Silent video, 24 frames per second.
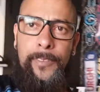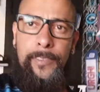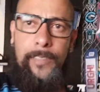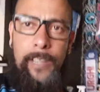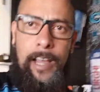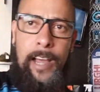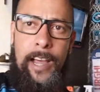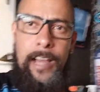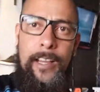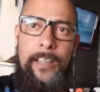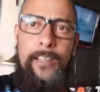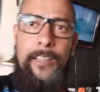
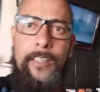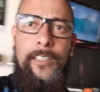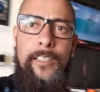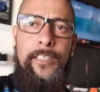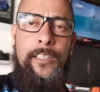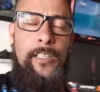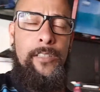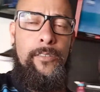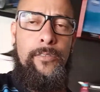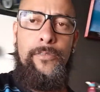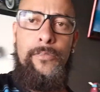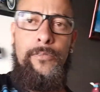tá?
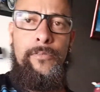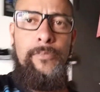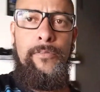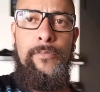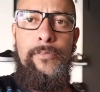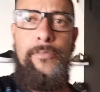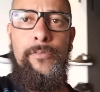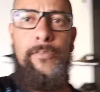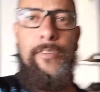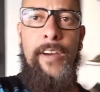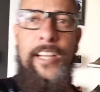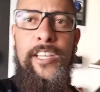Não, não,
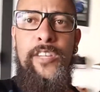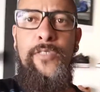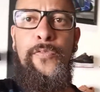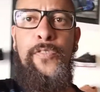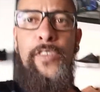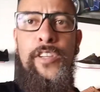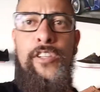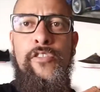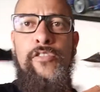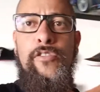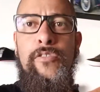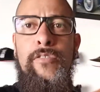não é
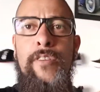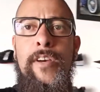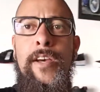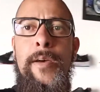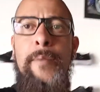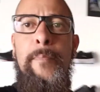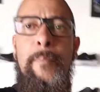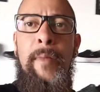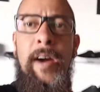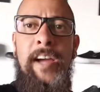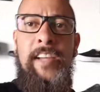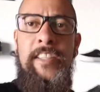difícil.
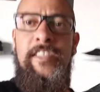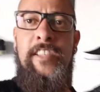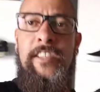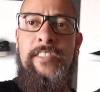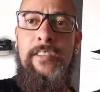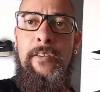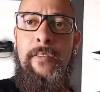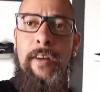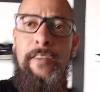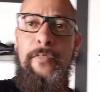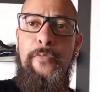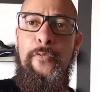Mas
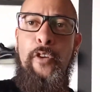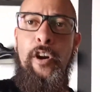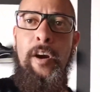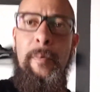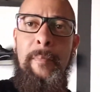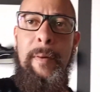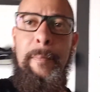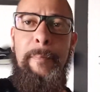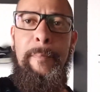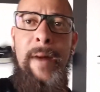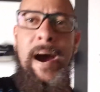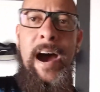isso é uma
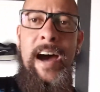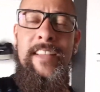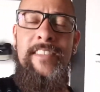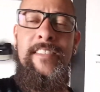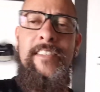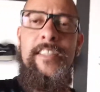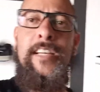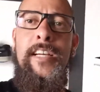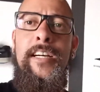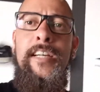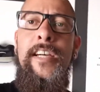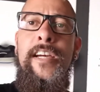forma
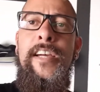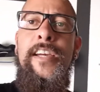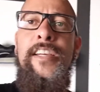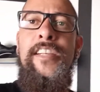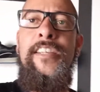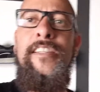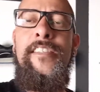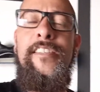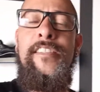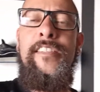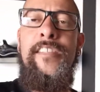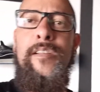básica
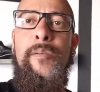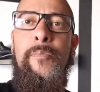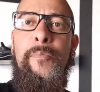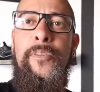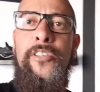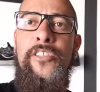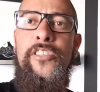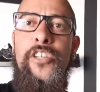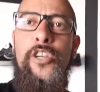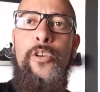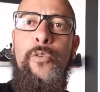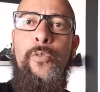e
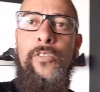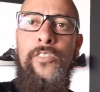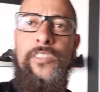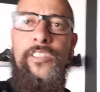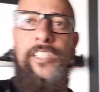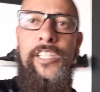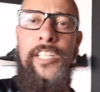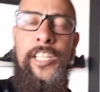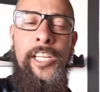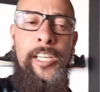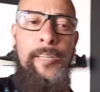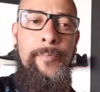simples de
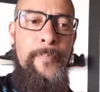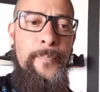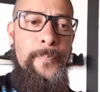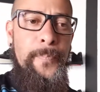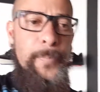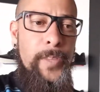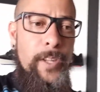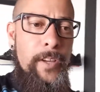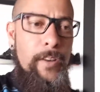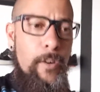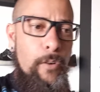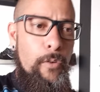conseguir
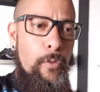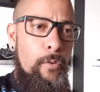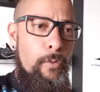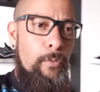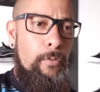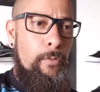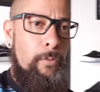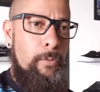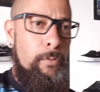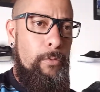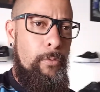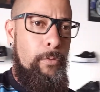
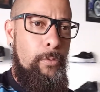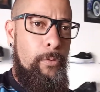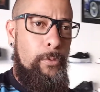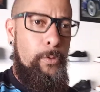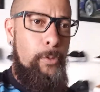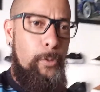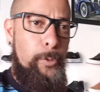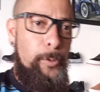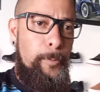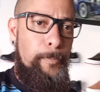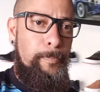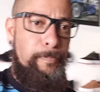
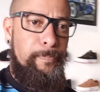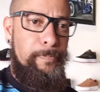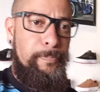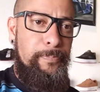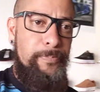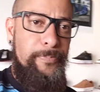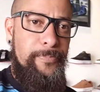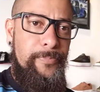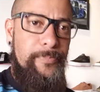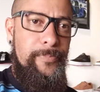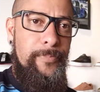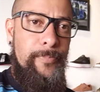o,
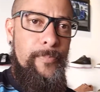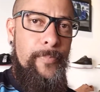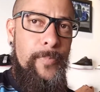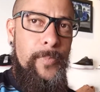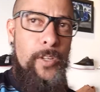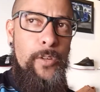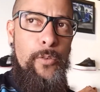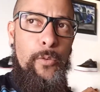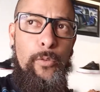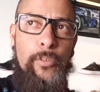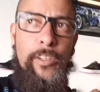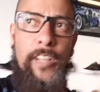
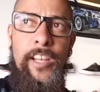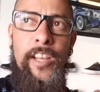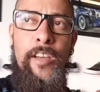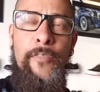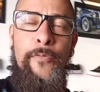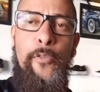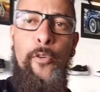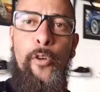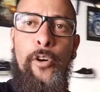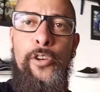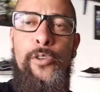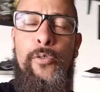o
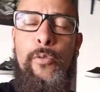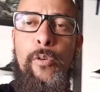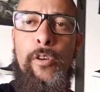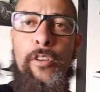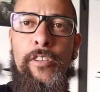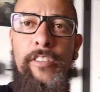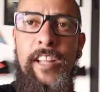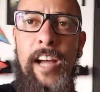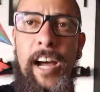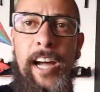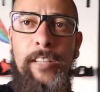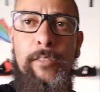telefone e o
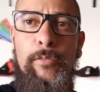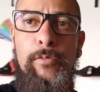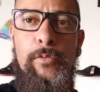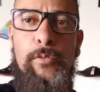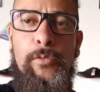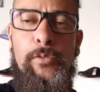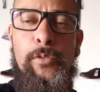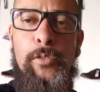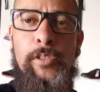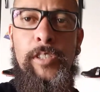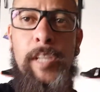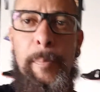contato
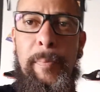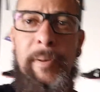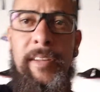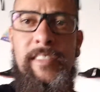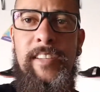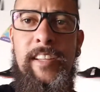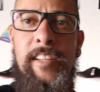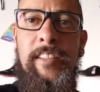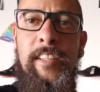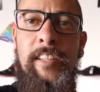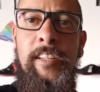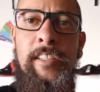dos
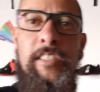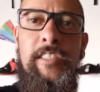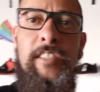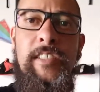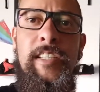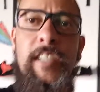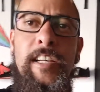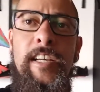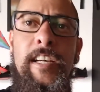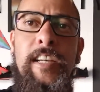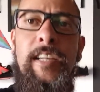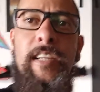
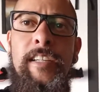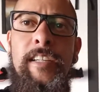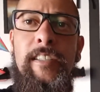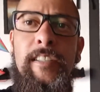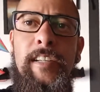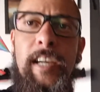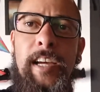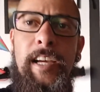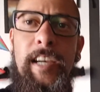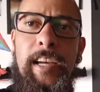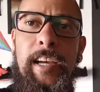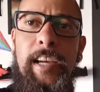representantes
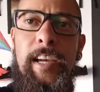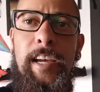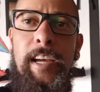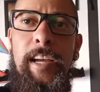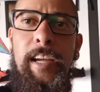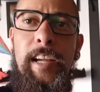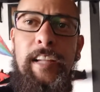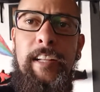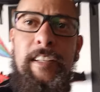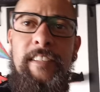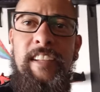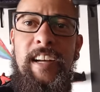
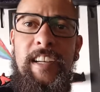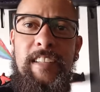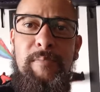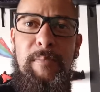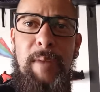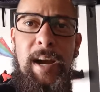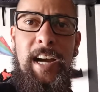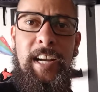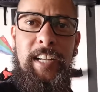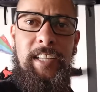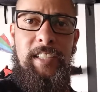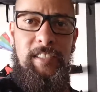é, das
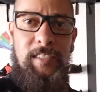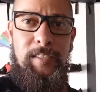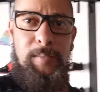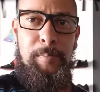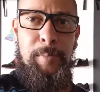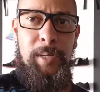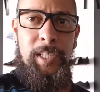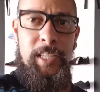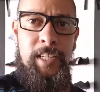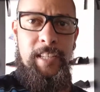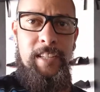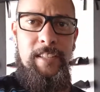marcas,
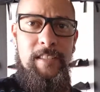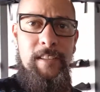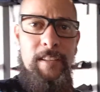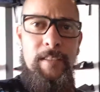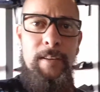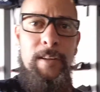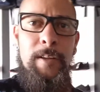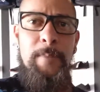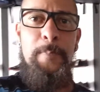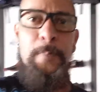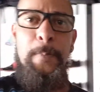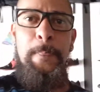
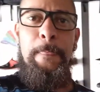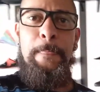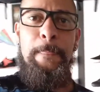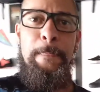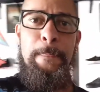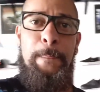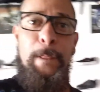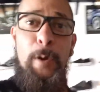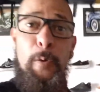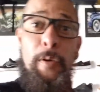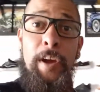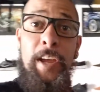beleza?
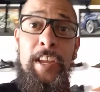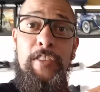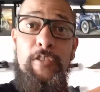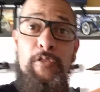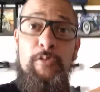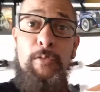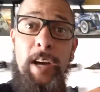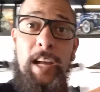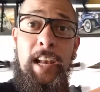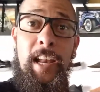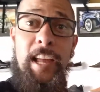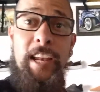Então é
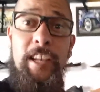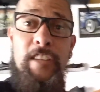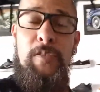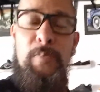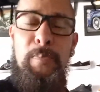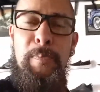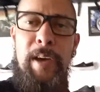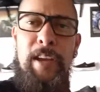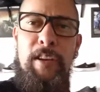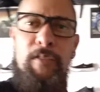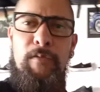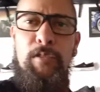isso, galera.
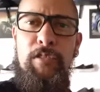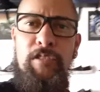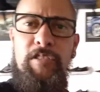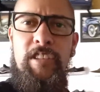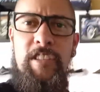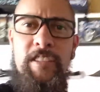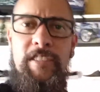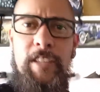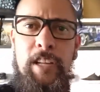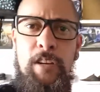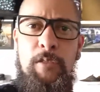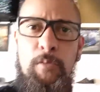Espero que
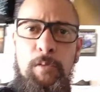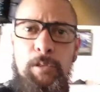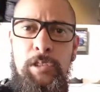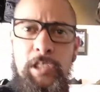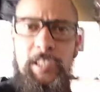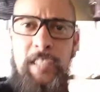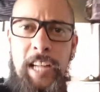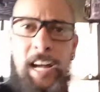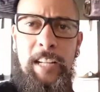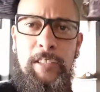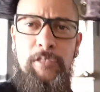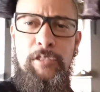vocês tenham
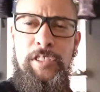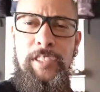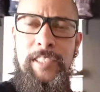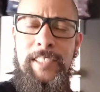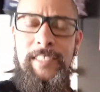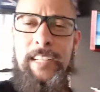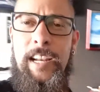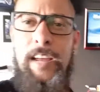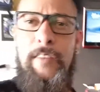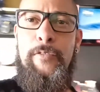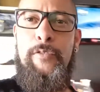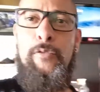gostado. Se
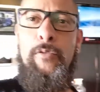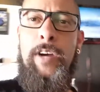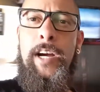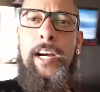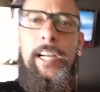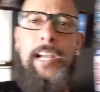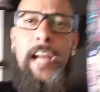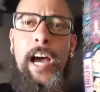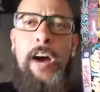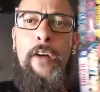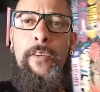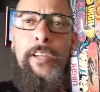inscreve no
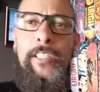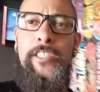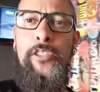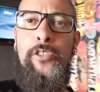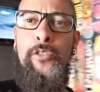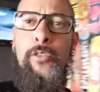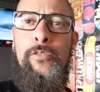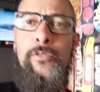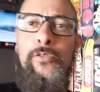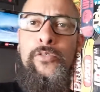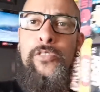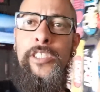canal,
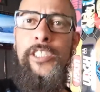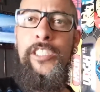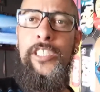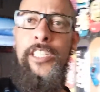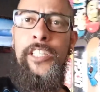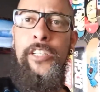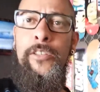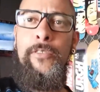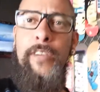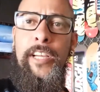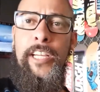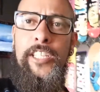aciona o
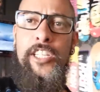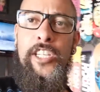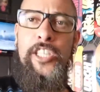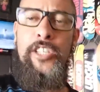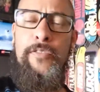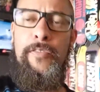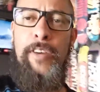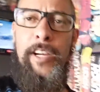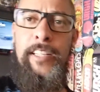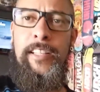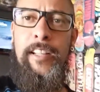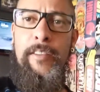sininho que a
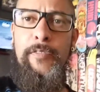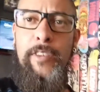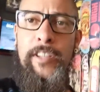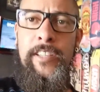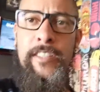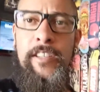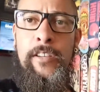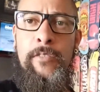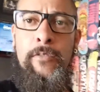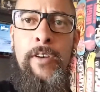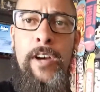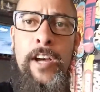gente vai estar tá
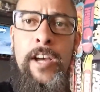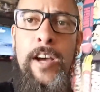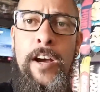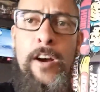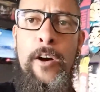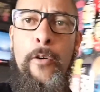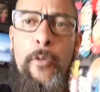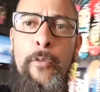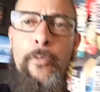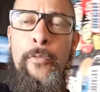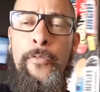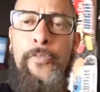fazendo
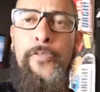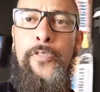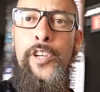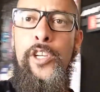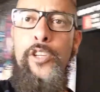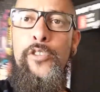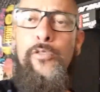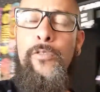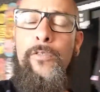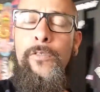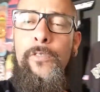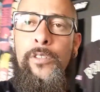um
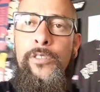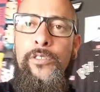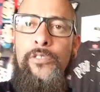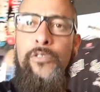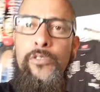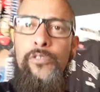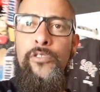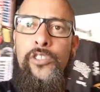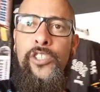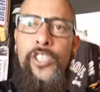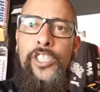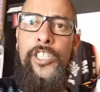vídeo
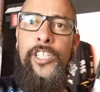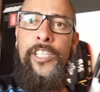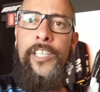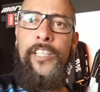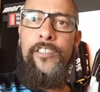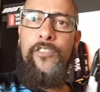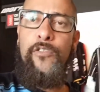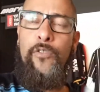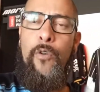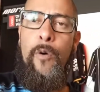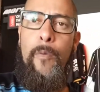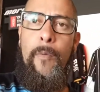todos os
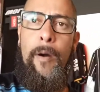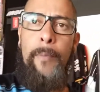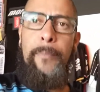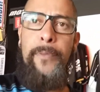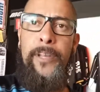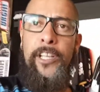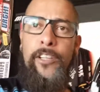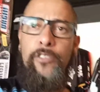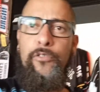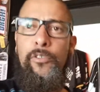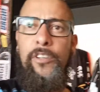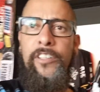dias como
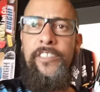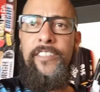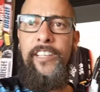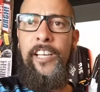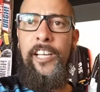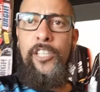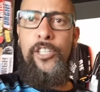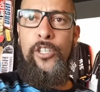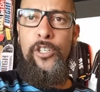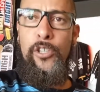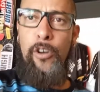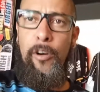abrir a sua
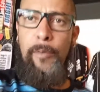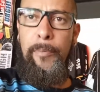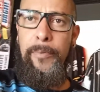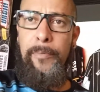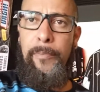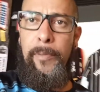skate shop,